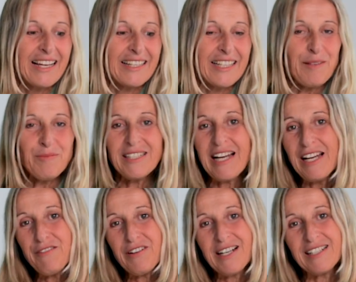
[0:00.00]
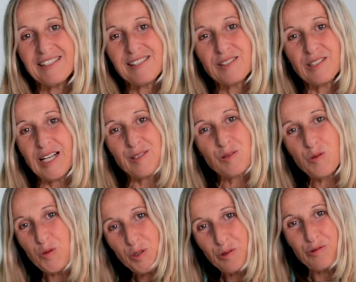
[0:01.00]
Nehmt ihn einfach als, als
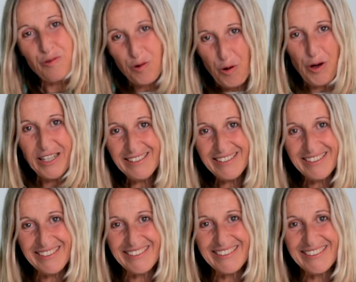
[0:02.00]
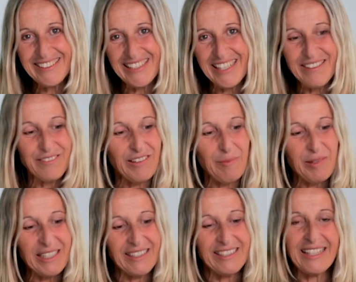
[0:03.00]
guten Freund, äh, denn wenn
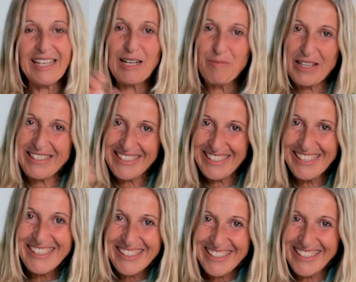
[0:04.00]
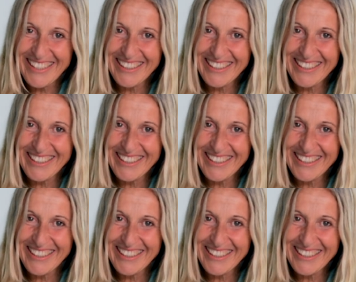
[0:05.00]
man den regelmäßig isst,